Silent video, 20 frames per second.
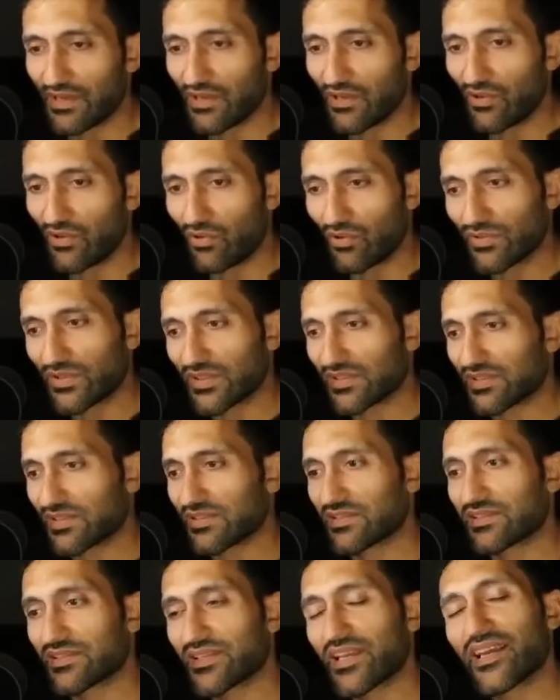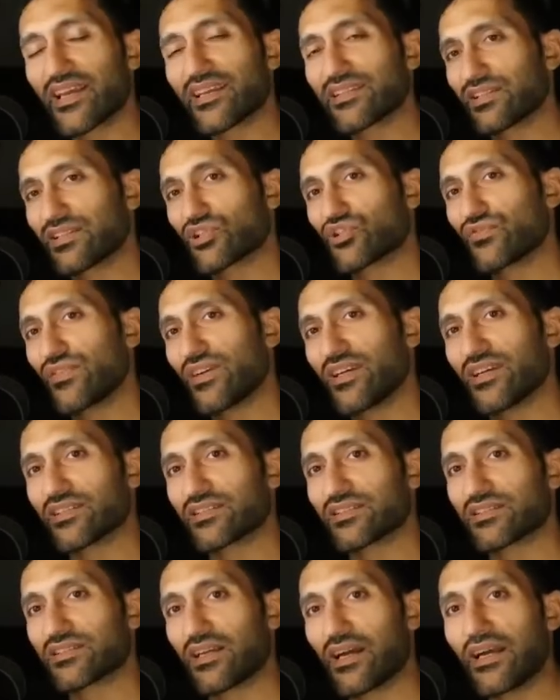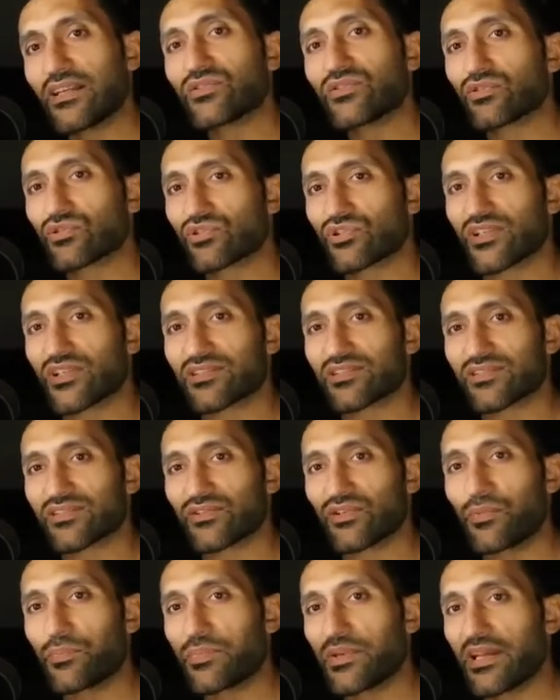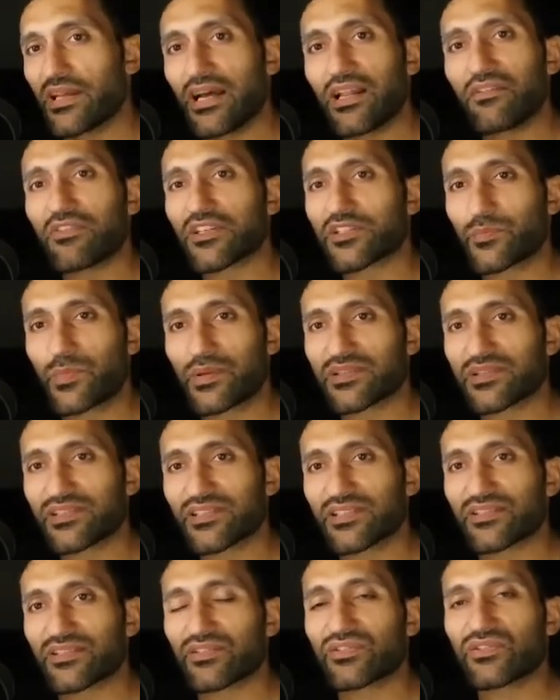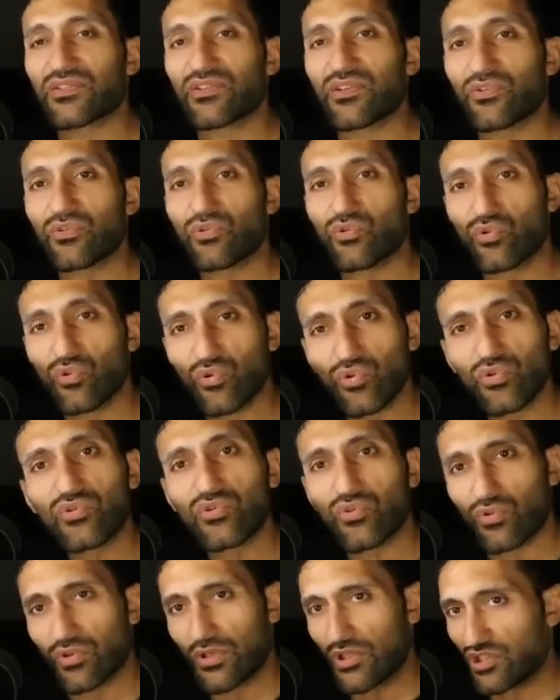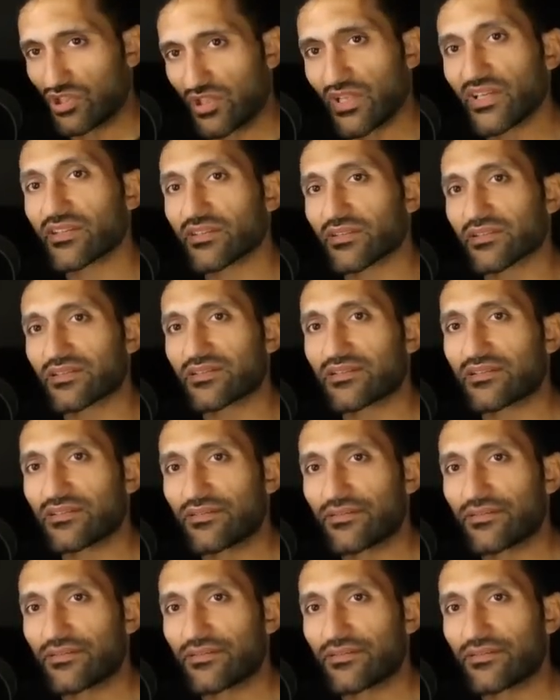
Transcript: Und dass es sehr, sehr schwer ist einzuschätzen, ob egal was passiert, gut oder schlecht ist.